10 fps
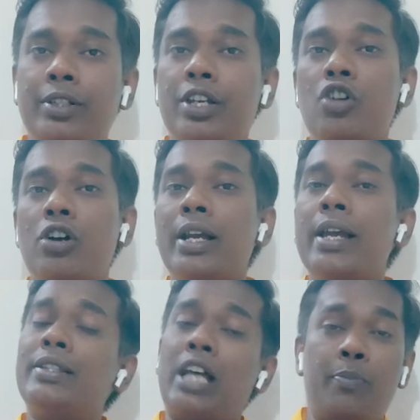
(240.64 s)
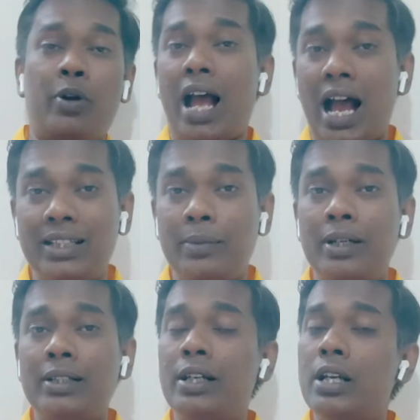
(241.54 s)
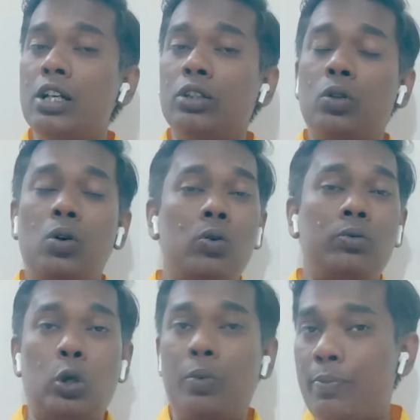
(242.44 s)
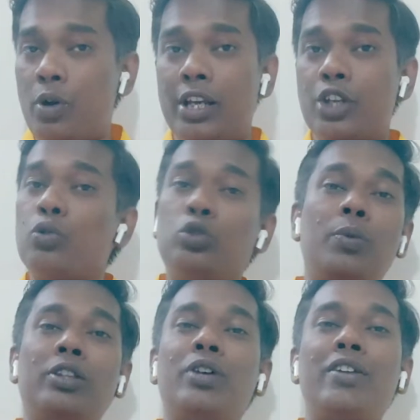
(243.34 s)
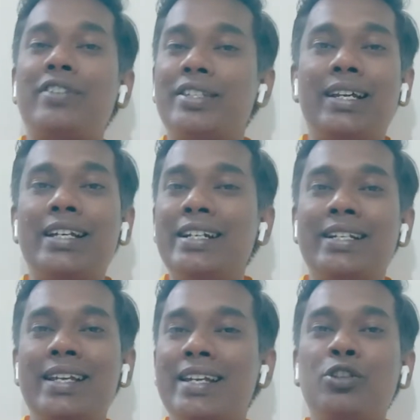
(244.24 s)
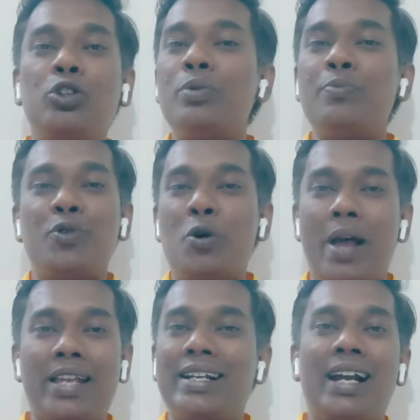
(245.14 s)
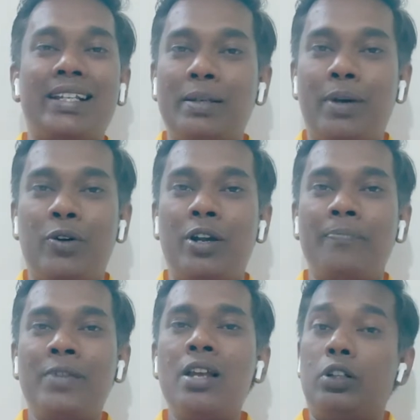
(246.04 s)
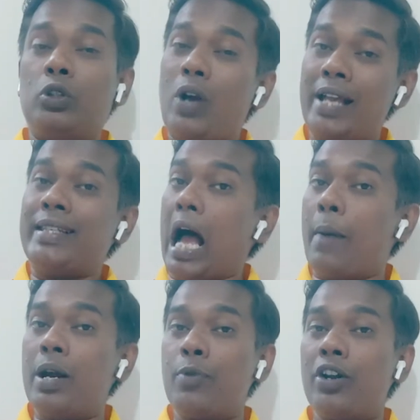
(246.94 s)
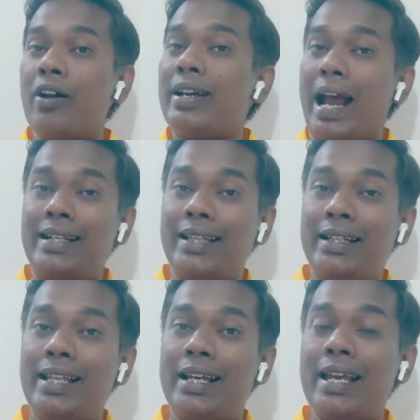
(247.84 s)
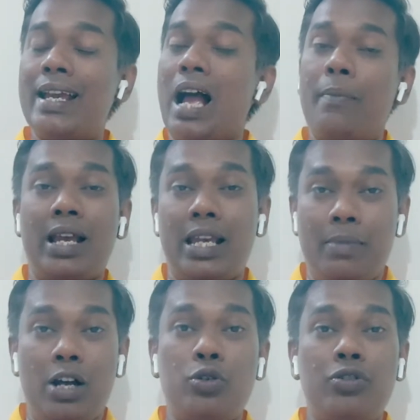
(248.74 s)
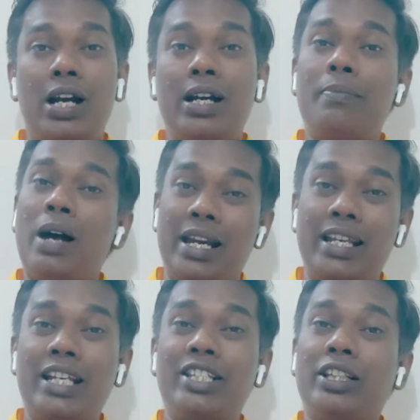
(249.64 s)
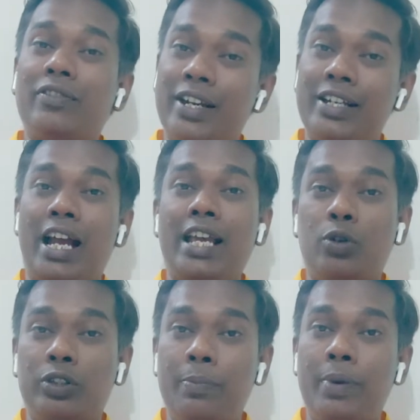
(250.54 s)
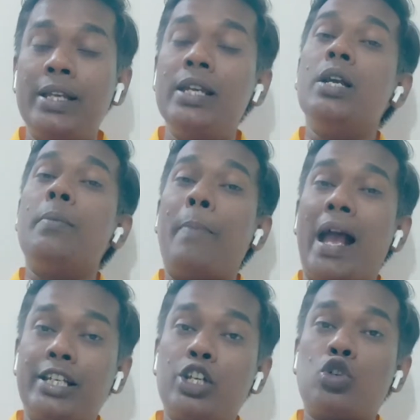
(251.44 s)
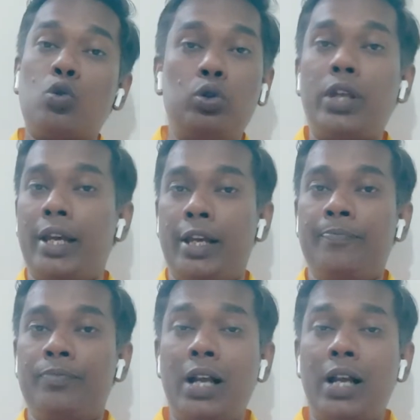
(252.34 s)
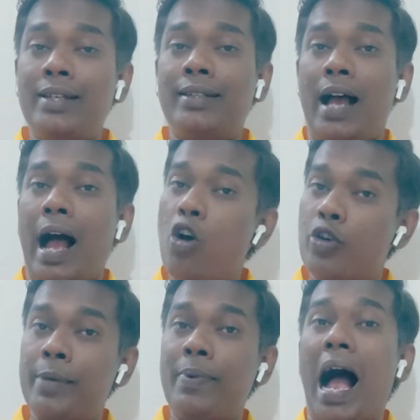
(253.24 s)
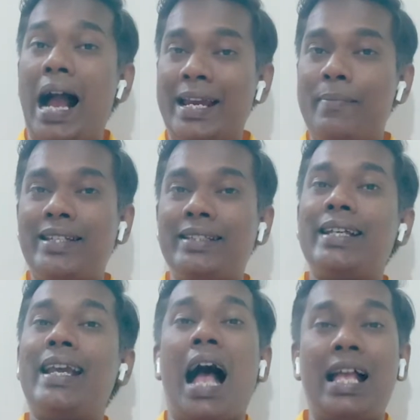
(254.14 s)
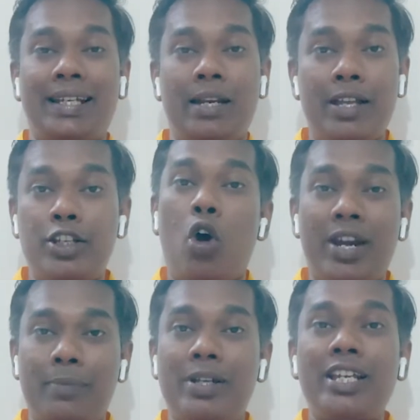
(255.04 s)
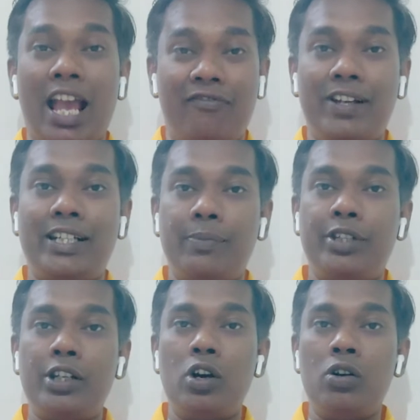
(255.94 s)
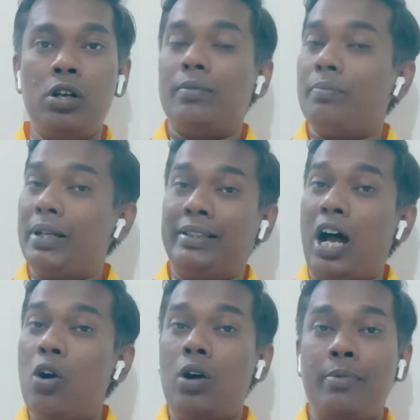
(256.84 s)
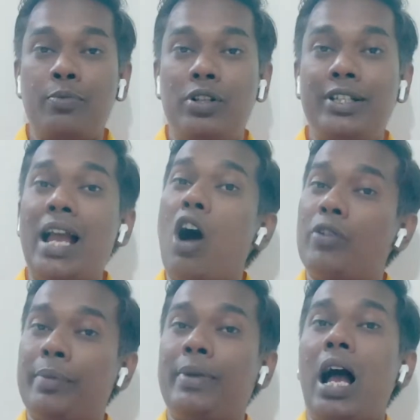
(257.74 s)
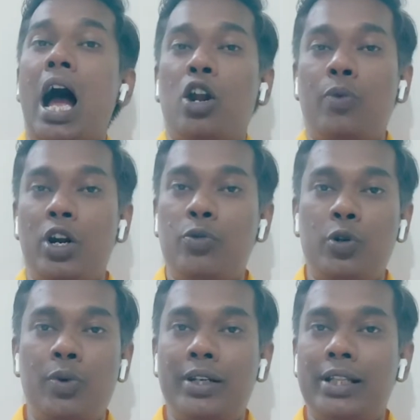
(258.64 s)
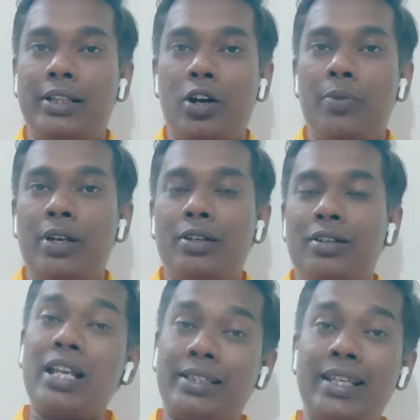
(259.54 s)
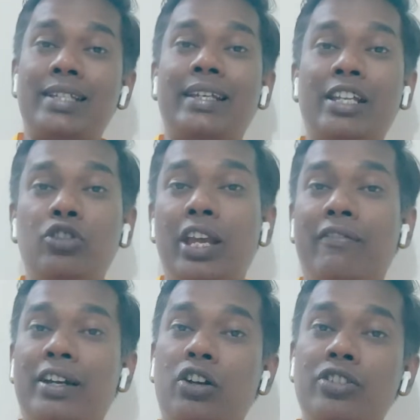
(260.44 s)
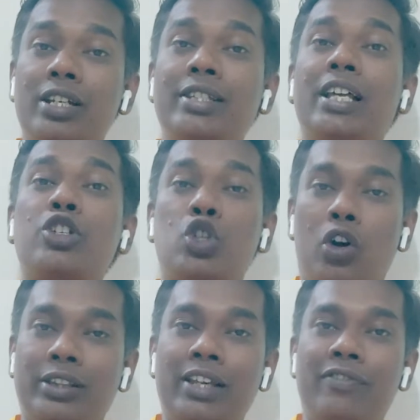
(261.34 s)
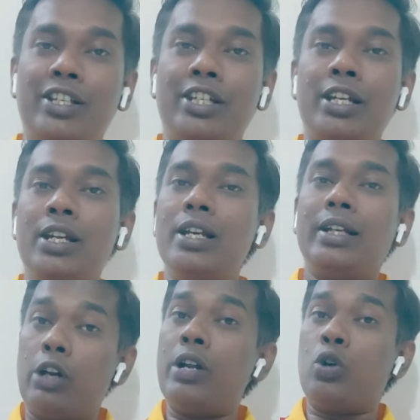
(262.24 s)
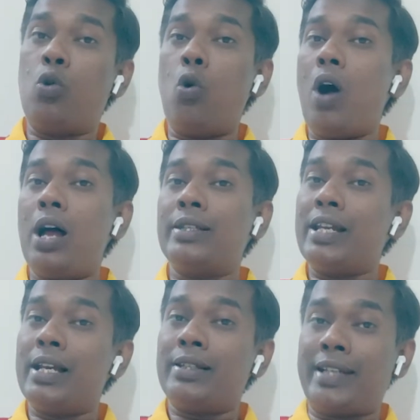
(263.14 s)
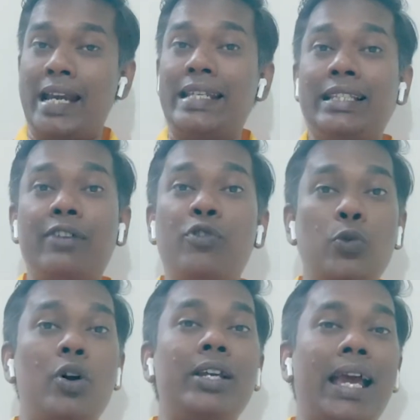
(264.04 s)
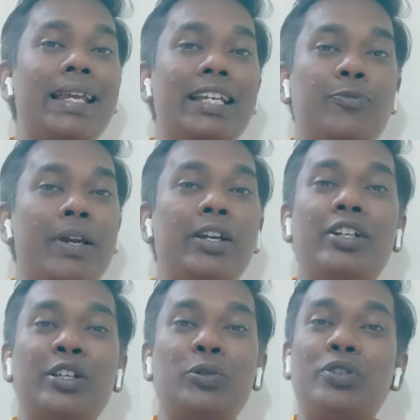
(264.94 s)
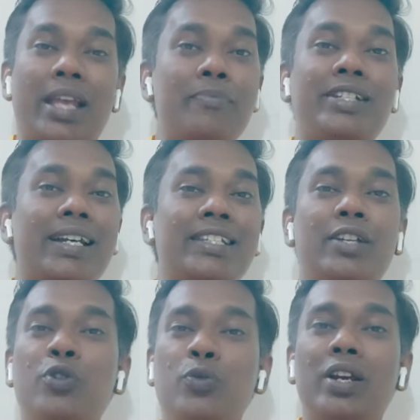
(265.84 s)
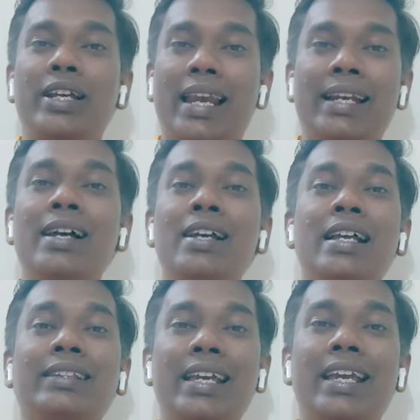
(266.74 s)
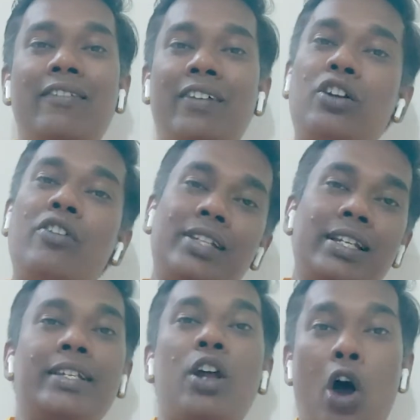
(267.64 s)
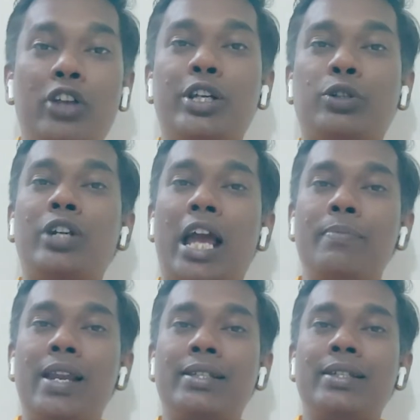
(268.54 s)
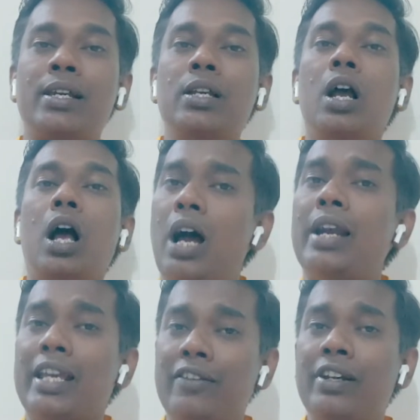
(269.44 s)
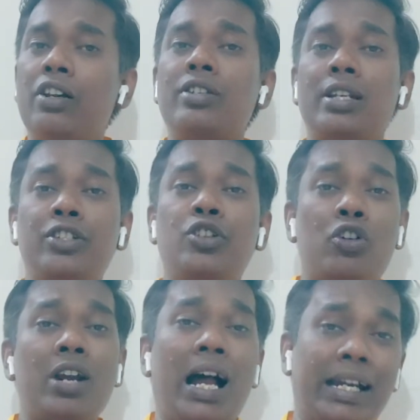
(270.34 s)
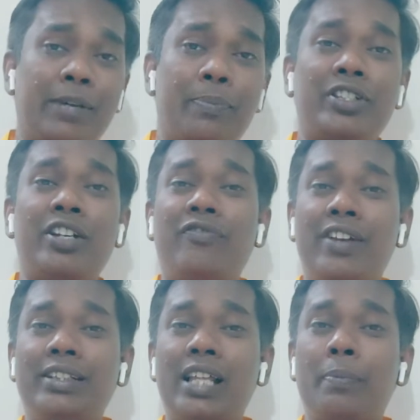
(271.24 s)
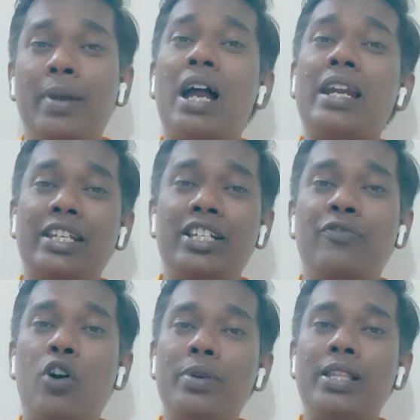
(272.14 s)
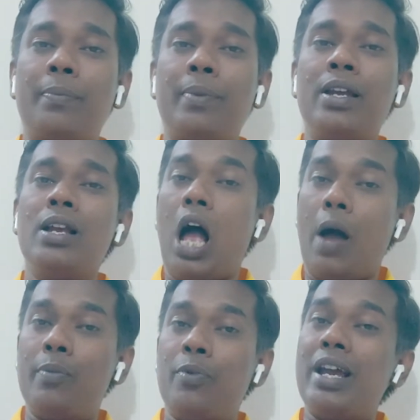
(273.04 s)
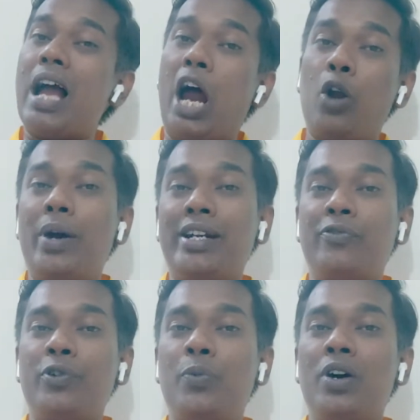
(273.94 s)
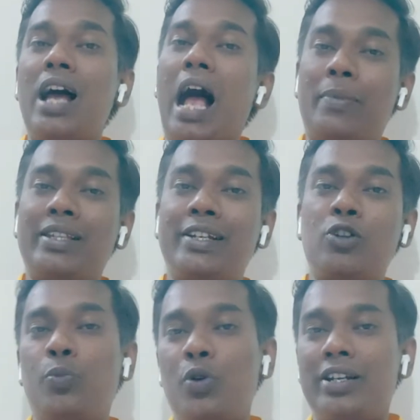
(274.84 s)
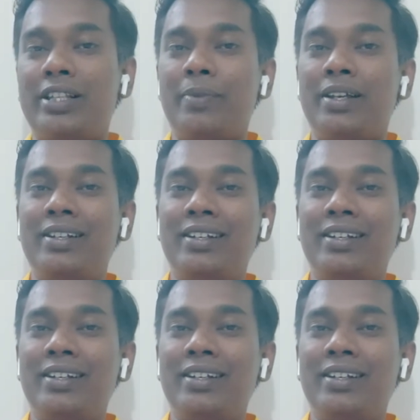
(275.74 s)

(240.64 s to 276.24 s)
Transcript: এফসির সঙ্গে তারপরে হায়দ্রাবাদ তো তোমার পক্ষে শুধুমাত্র এই ফিজিক্যালিটি দিয়ে কিন্তু তুমি পুরো ম্যাচটা কাটাতে পারো না তো গাইজ আমার মনে হয় রাইট সাইড থেকে আমরা হিমাংশু জাংরা বা অনিকেত যাদবকে ট্রাই করতে পারি ম্যাচের শুরু থেকে গাইজ হাউকিপ আগের ম্যাচের থেকে আজকের ম্যাচে অনেক বেশি এফেক্টিভ ছিল বাট তাও আমি বলছি হাউকিপকে আরও ভালো ফুটবল খেলতে হবে আস্তে আস্তে কিন্তু ইভান গঞ্জালিস তার ছন্দে ফিরছে কেননা গোয়া যে স্ট্র্যাটেজিতে ফুটবল খেলে ইস্ট বেঙ্গল কিন্তু সেম স্ট্র্যাটেজিতে ফুটবল খেলে না তাই ইভান গঞ্জালিসের হয়তো একটু টাইম লাগছে আর ইভেন গঞ্জালিস যখন হান্ড্রেড পার্সেন্ট ফিট থাকবে আর নিজের ফর্মে থাকবে আমার মনে হয় আরও বেটার ফুটবল আমাদেরকে উপহার দেবে